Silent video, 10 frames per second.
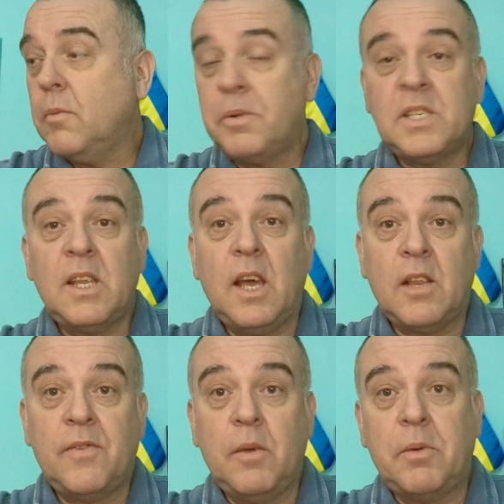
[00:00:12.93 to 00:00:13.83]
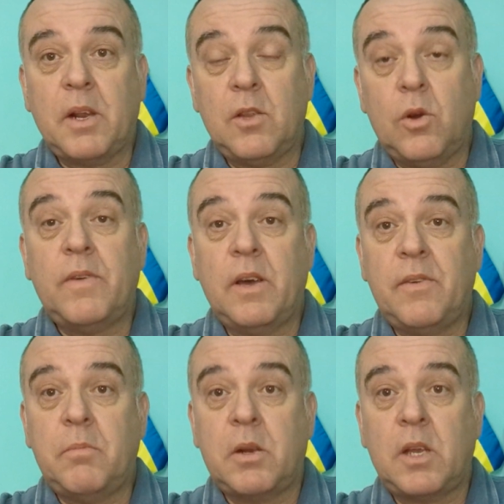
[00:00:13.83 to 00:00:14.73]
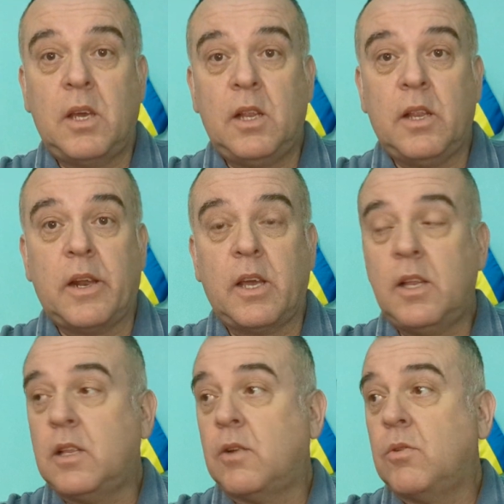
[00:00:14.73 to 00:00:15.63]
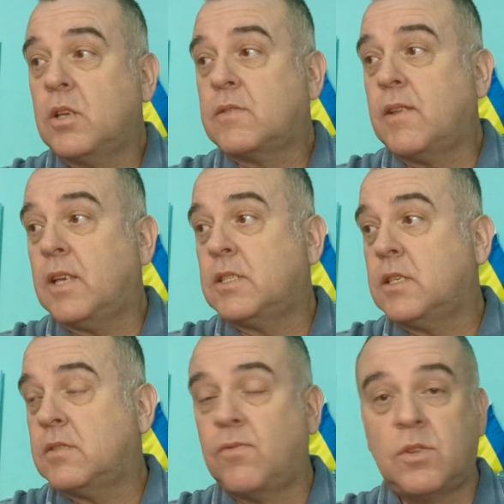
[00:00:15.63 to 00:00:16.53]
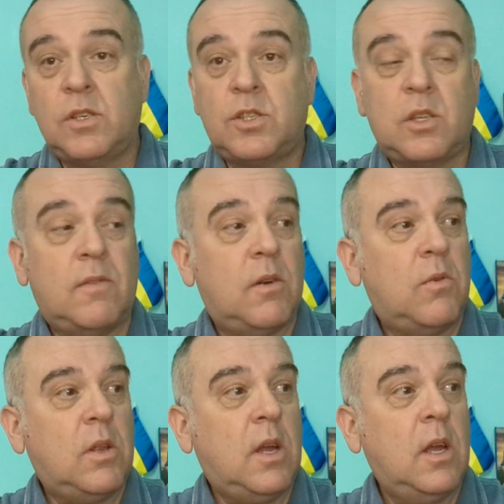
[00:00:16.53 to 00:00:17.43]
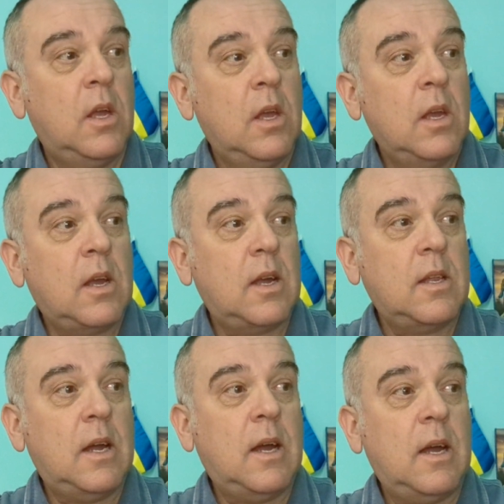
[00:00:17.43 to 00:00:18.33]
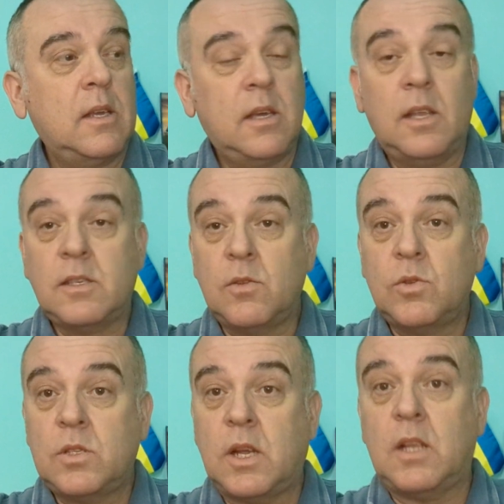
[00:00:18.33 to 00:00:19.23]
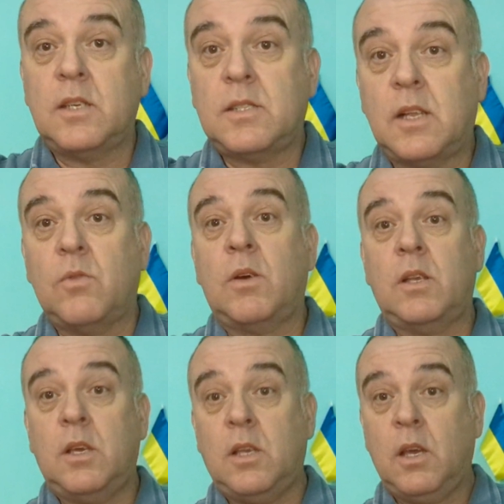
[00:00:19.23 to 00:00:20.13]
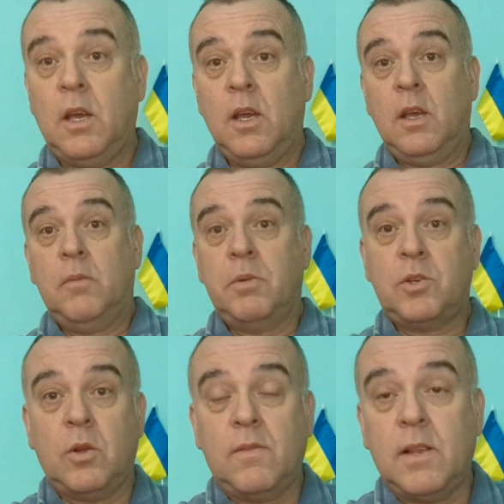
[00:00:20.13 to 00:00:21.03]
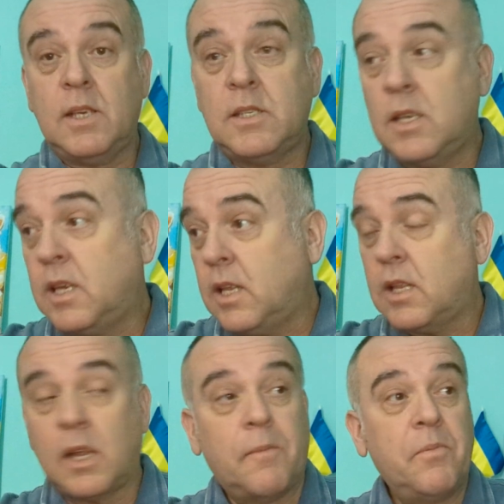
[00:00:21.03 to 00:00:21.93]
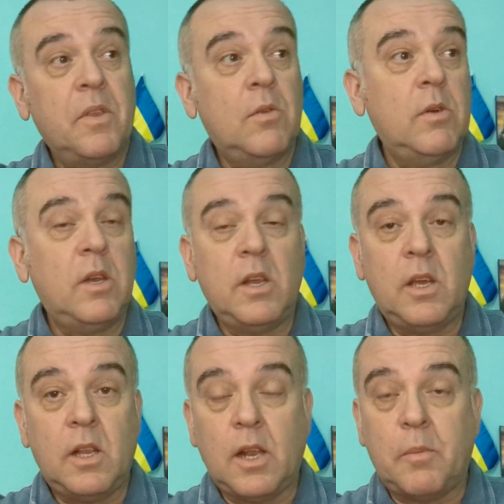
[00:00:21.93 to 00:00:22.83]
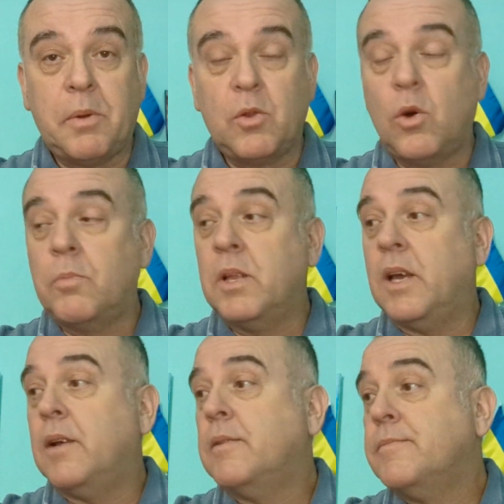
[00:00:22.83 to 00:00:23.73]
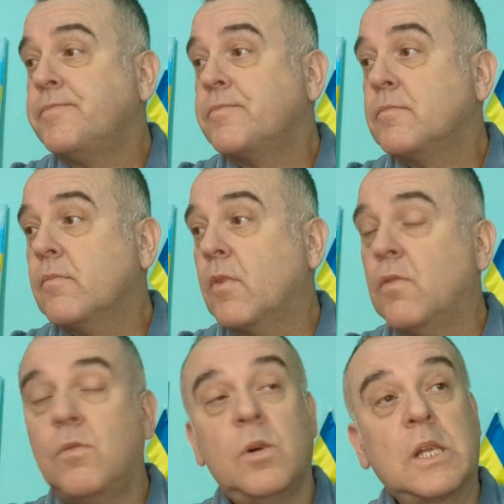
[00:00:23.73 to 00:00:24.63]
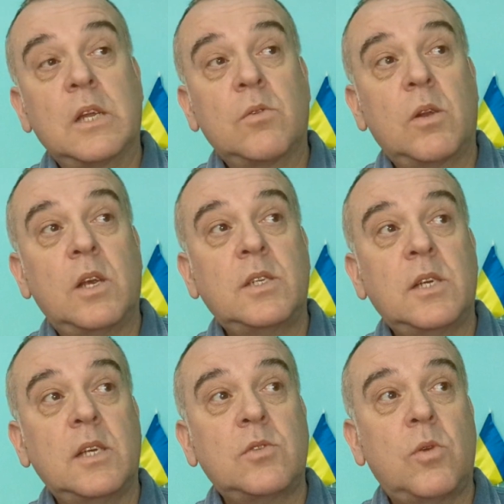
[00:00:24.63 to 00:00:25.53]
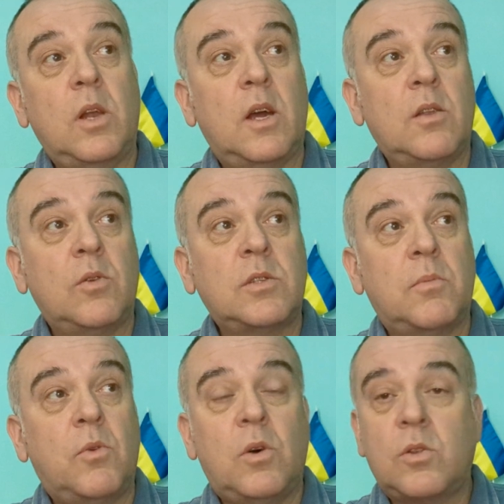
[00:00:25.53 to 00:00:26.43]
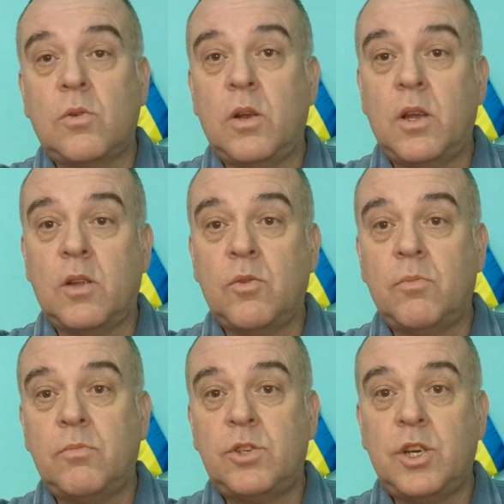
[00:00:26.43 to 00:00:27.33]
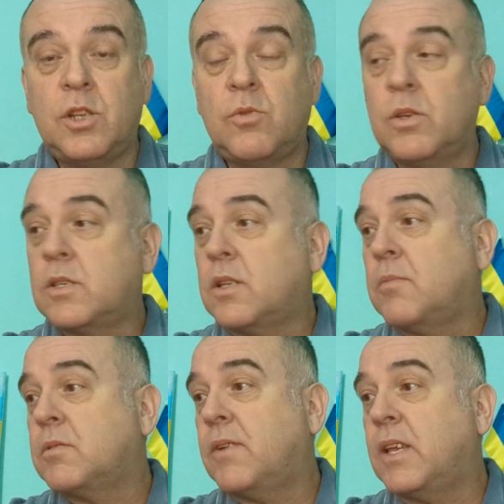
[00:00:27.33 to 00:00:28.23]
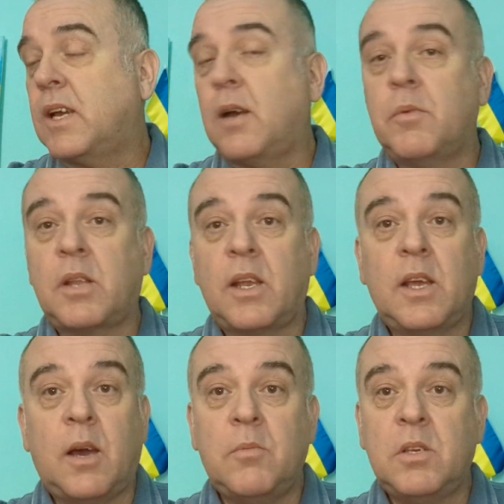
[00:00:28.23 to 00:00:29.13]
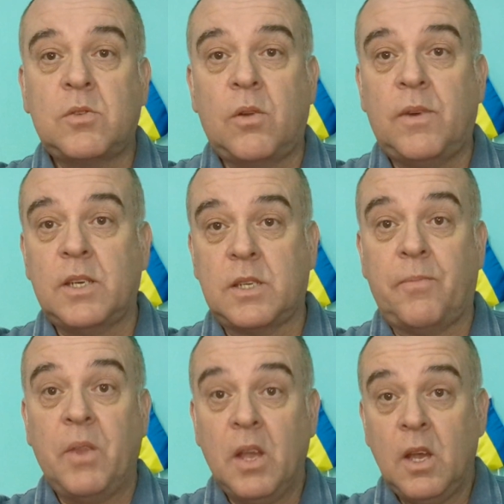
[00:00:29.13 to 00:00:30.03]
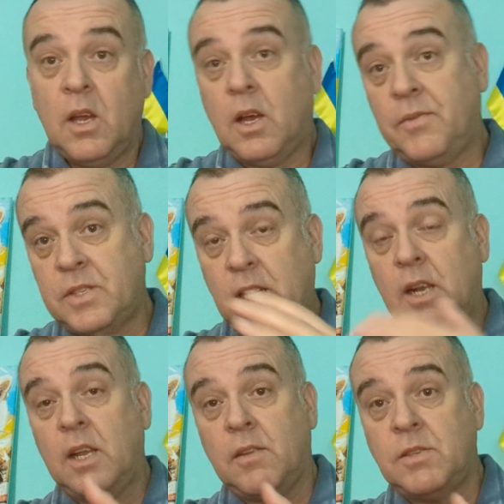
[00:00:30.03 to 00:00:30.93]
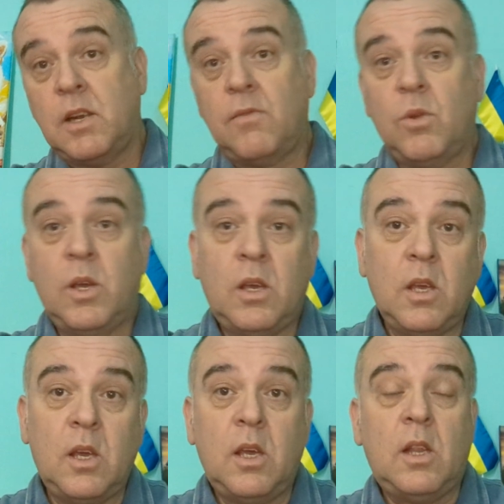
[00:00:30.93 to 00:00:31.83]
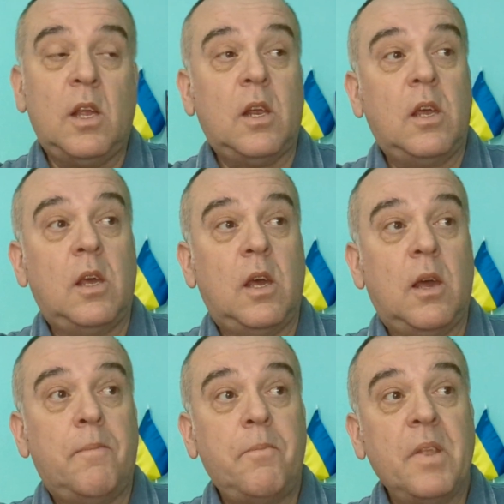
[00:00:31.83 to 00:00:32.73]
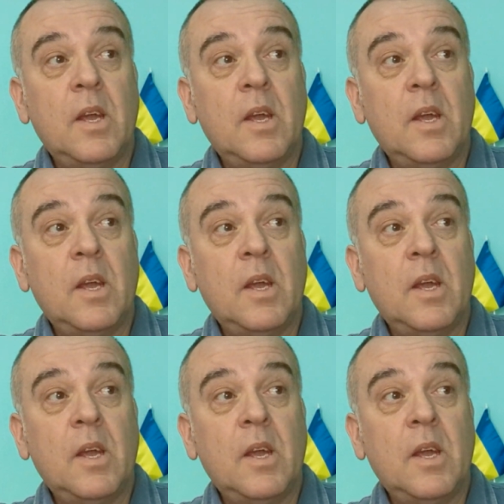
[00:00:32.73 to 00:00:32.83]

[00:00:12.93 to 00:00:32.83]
предстоят выборы, новые выборы Гитлера. Гитлер у них с власти с 2000 года, когда Ельцин устал и стал уходить, пришел к власти Гитлер, ну или Гитлера подобное – вот, которое сейчас то ли оно само, то ли оно чередуется там с двойниками, тройниками, не столь важно. Официально это все равно их не Гитлер, и